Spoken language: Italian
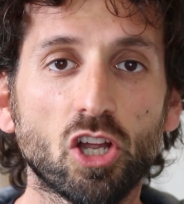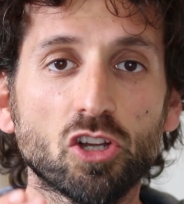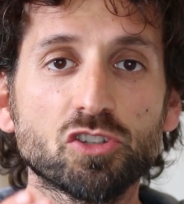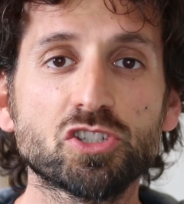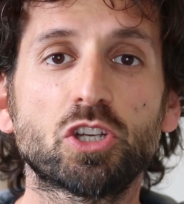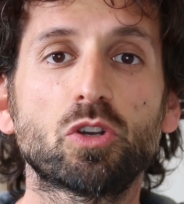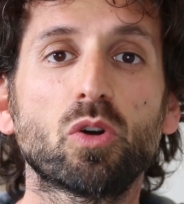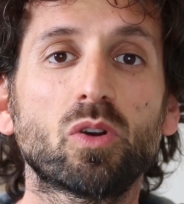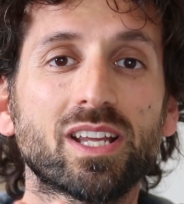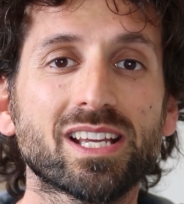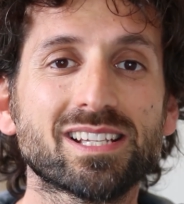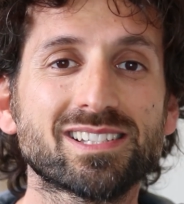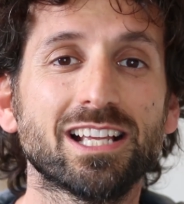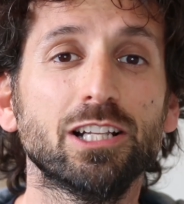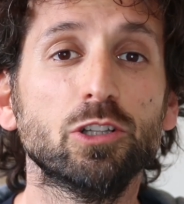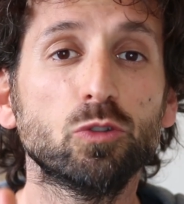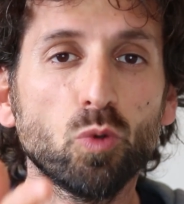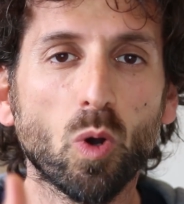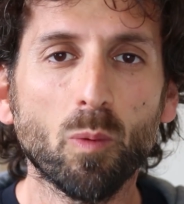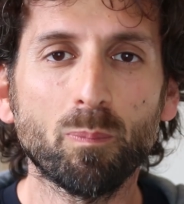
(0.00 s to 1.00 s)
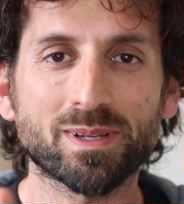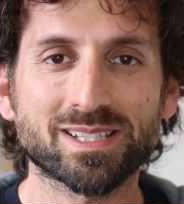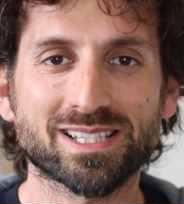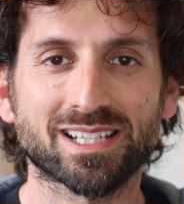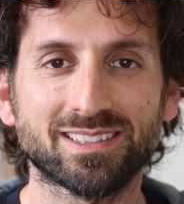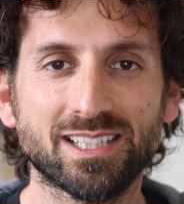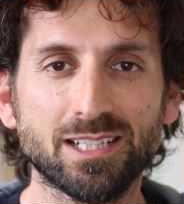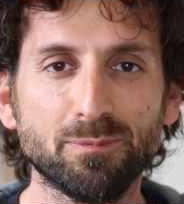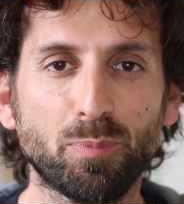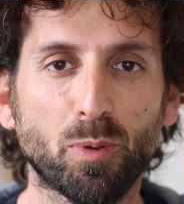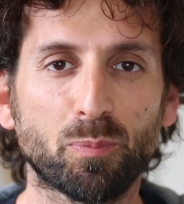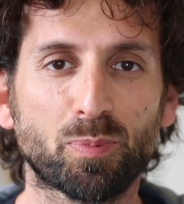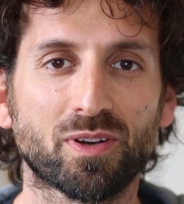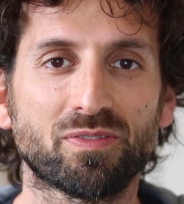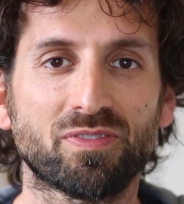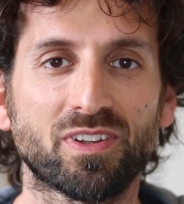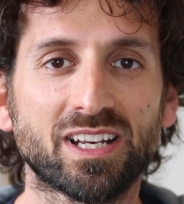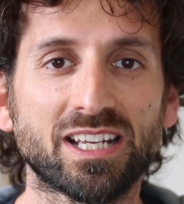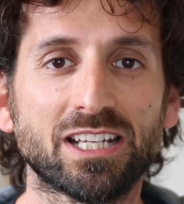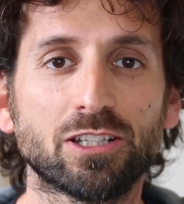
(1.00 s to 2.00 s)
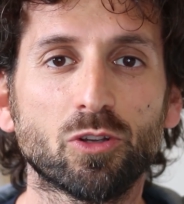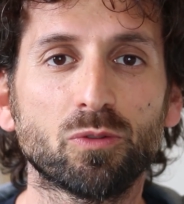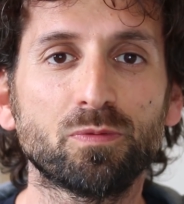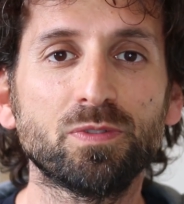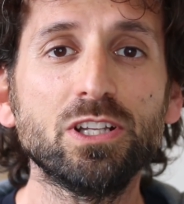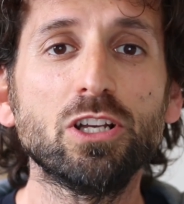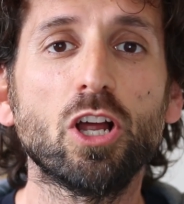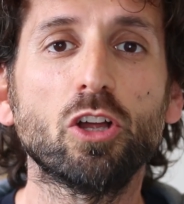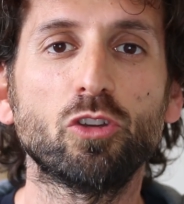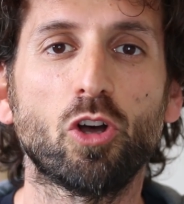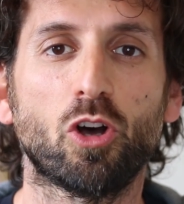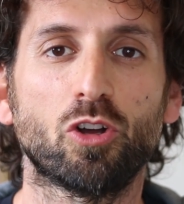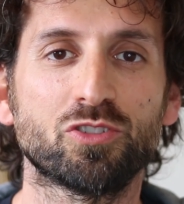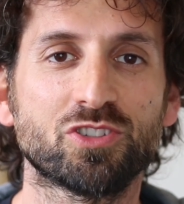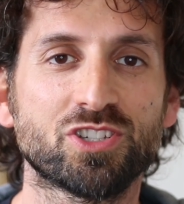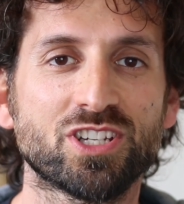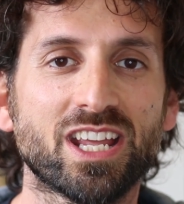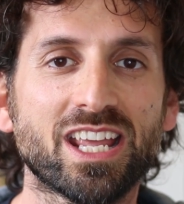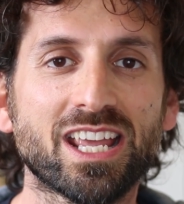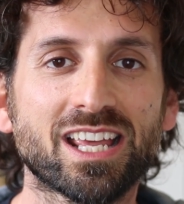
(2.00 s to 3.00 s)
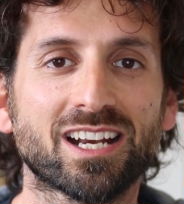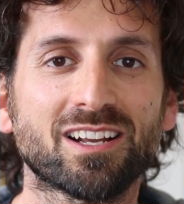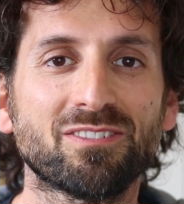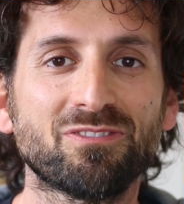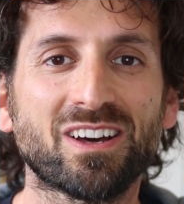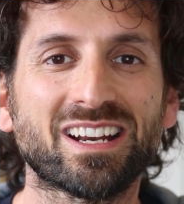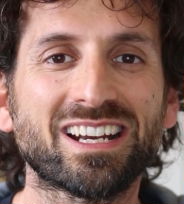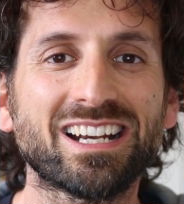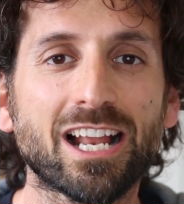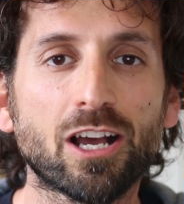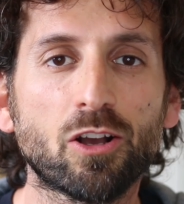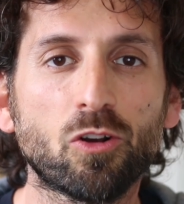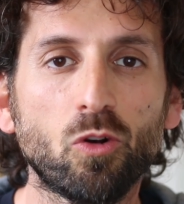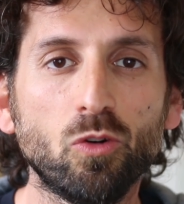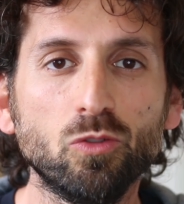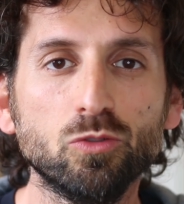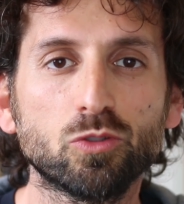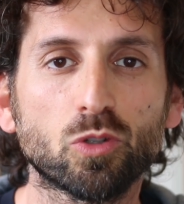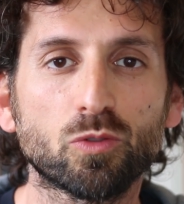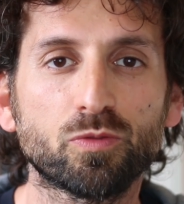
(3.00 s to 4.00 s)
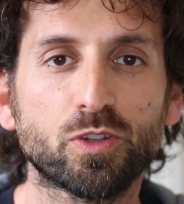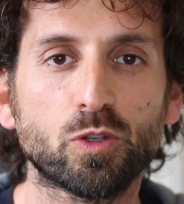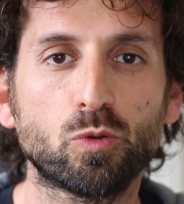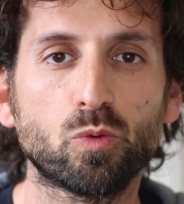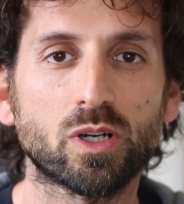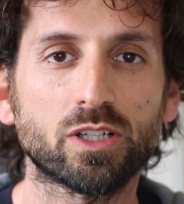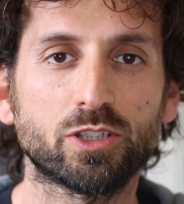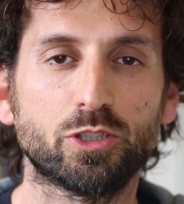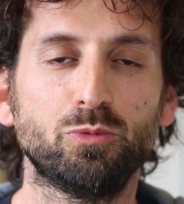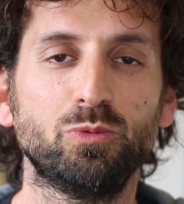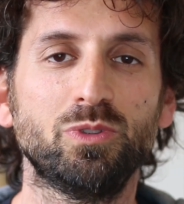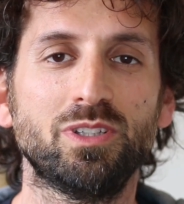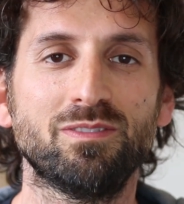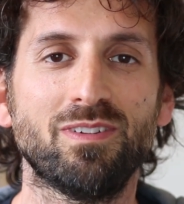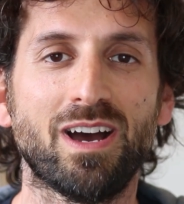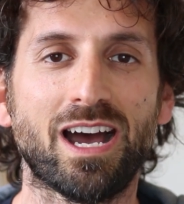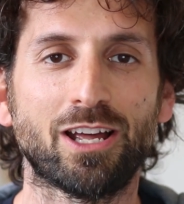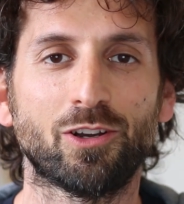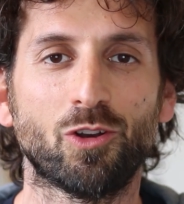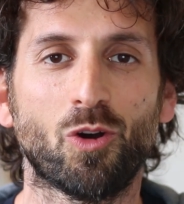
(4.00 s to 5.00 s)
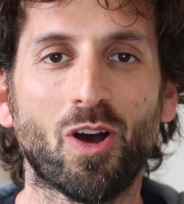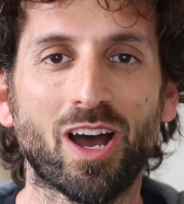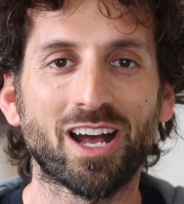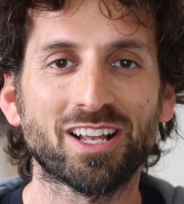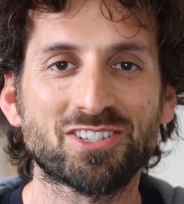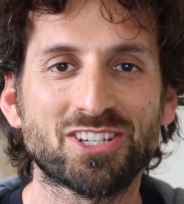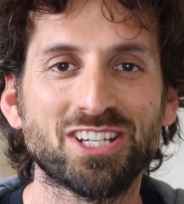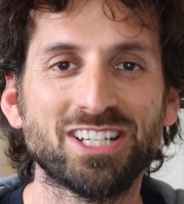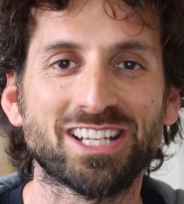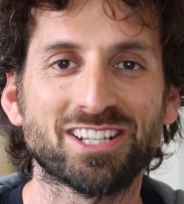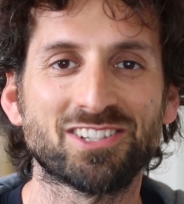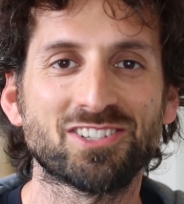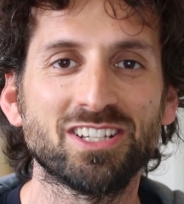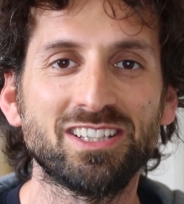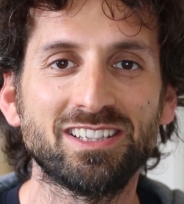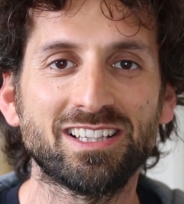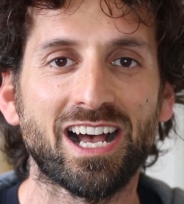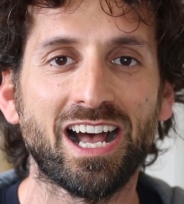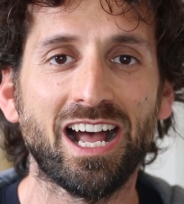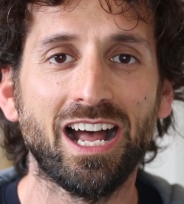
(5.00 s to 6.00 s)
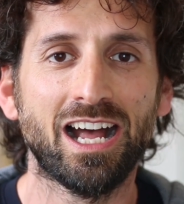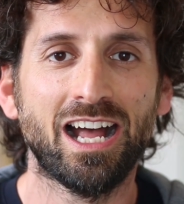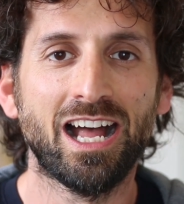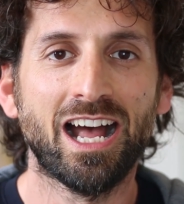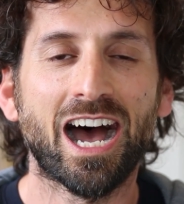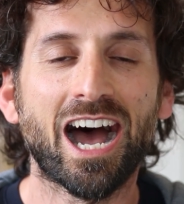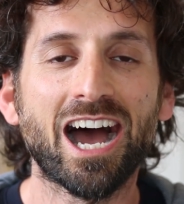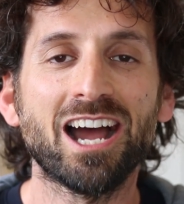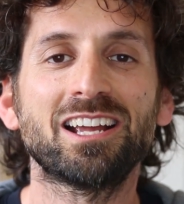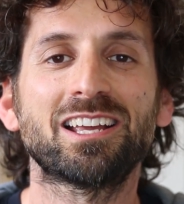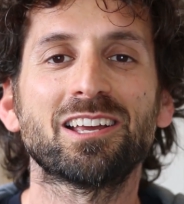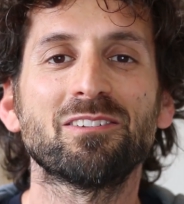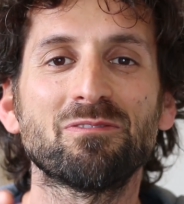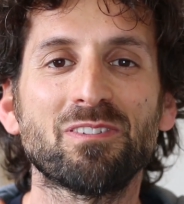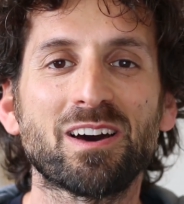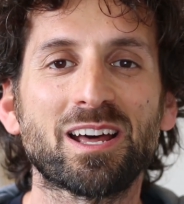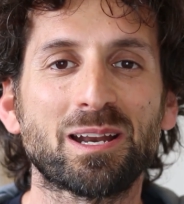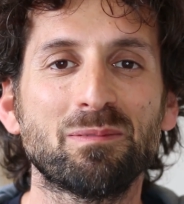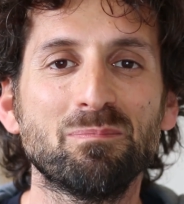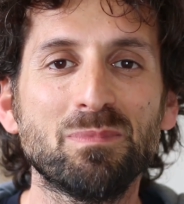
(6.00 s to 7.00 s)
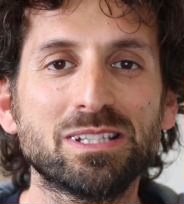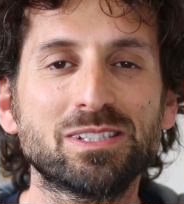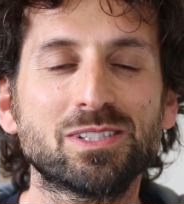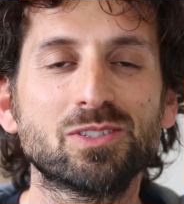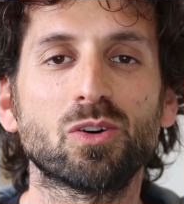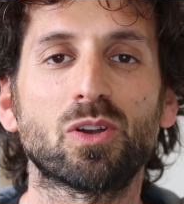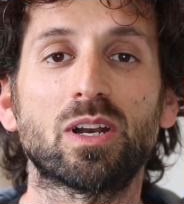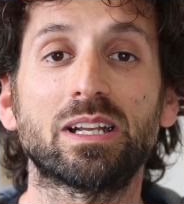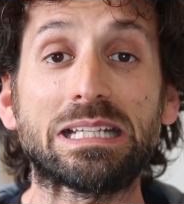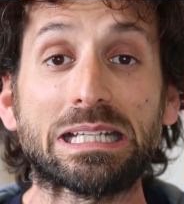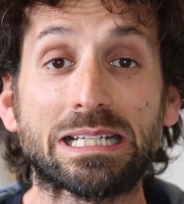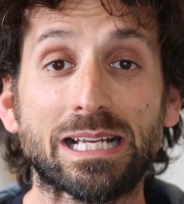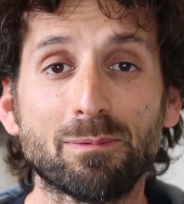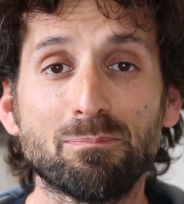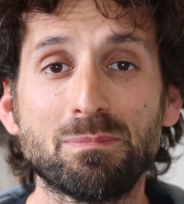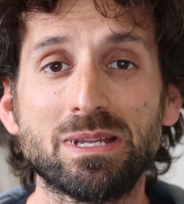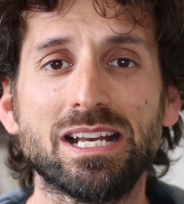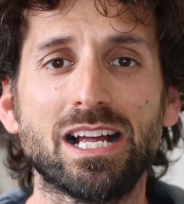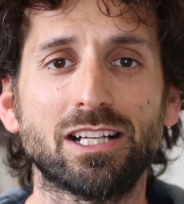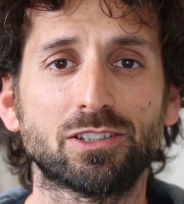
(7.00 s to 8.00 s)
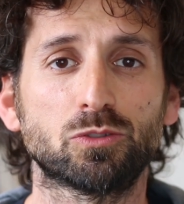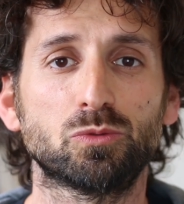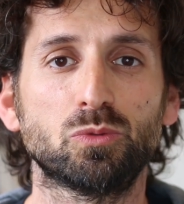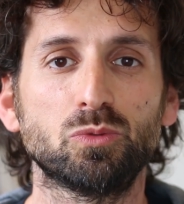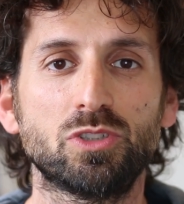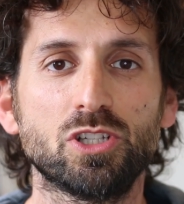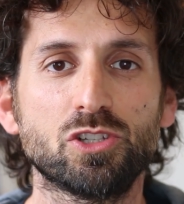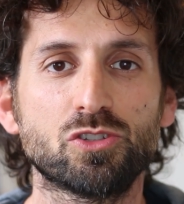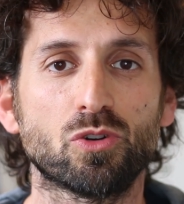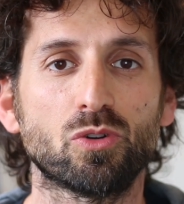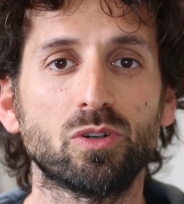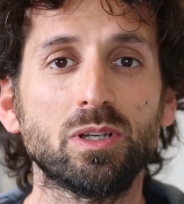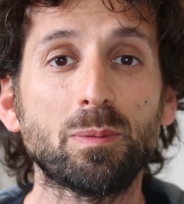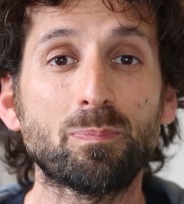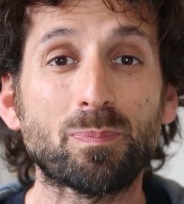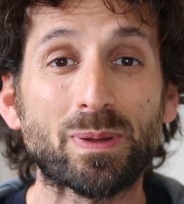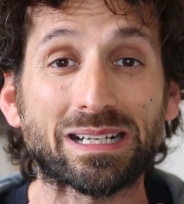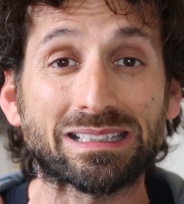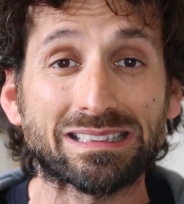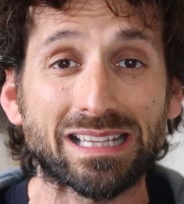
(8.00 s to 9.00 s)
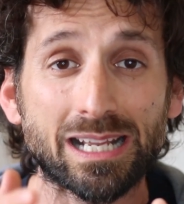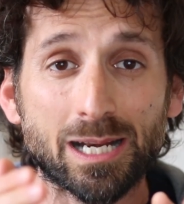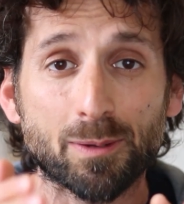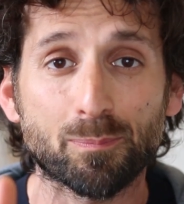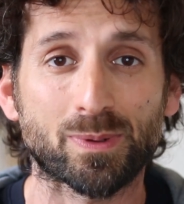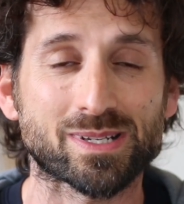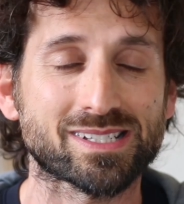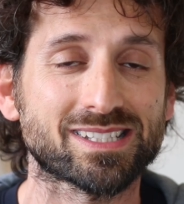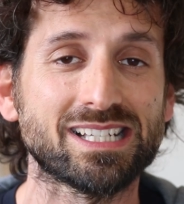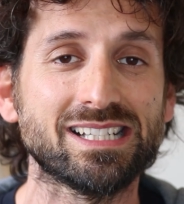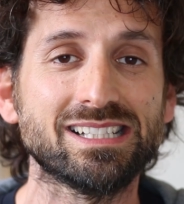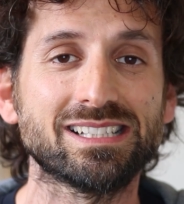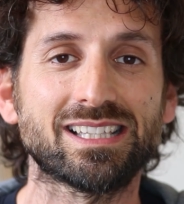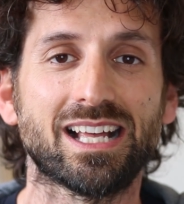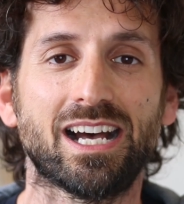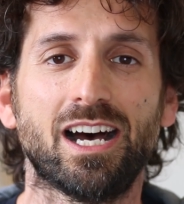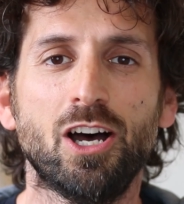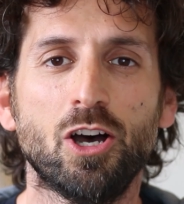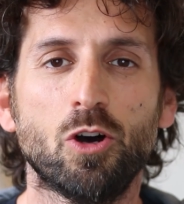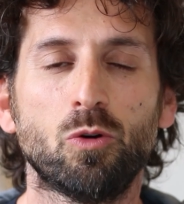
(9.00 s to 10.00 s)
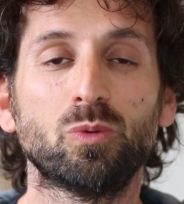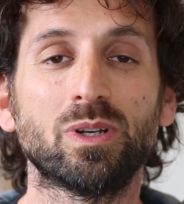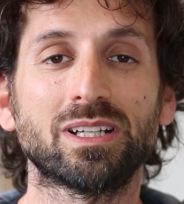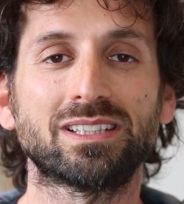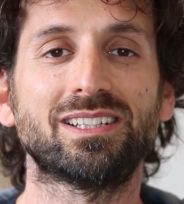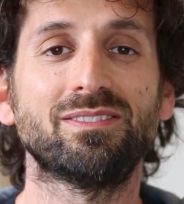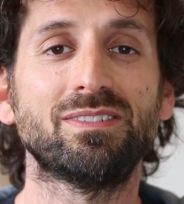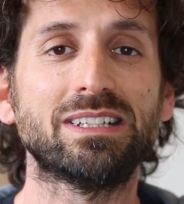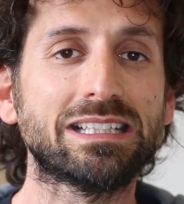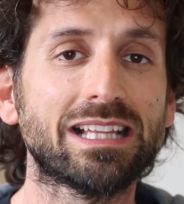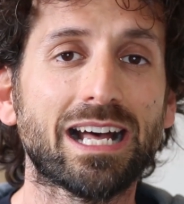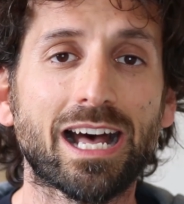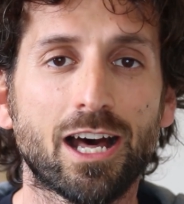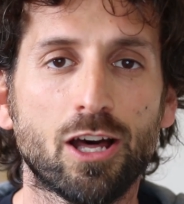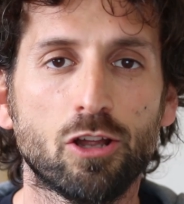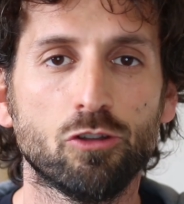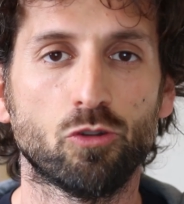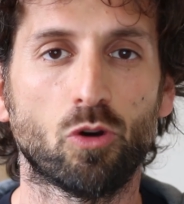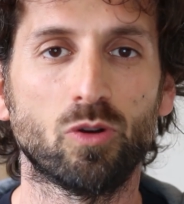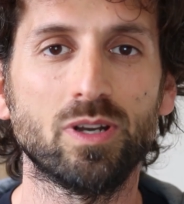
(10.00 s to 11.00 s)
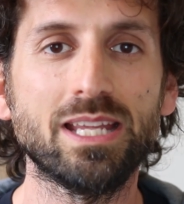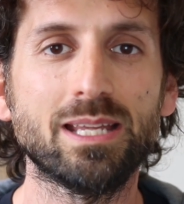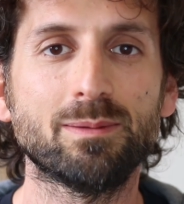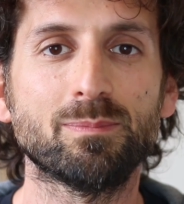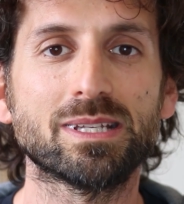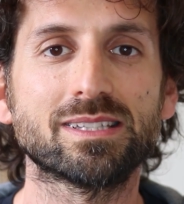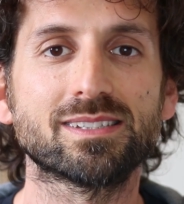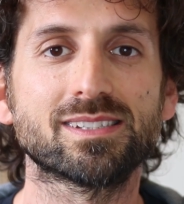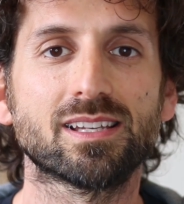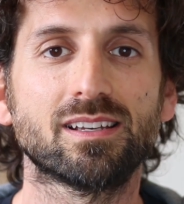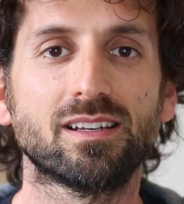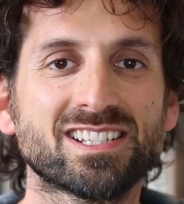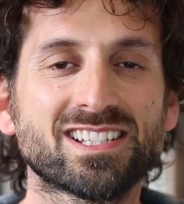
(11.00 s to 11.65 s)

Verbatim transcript: Logico che se il tuo passatempo preferito fino ad oggi era fare la controfigura di un divano a Cinecittà, anche fare mezz'ora di camminata tutti i giorni per te rappresenta un'attività no limits.